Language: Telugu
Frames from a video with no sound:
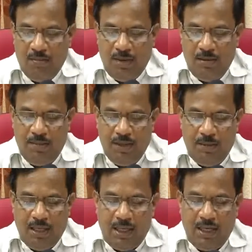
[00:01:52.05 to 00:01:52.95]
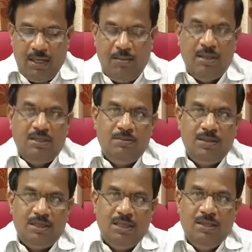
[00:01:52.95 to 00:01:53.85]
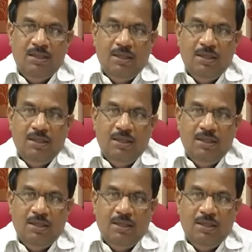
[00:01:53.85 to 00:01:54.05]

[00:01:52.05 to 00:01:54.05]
మనం బీమా కార్యక్రమాన్ని చేపడితే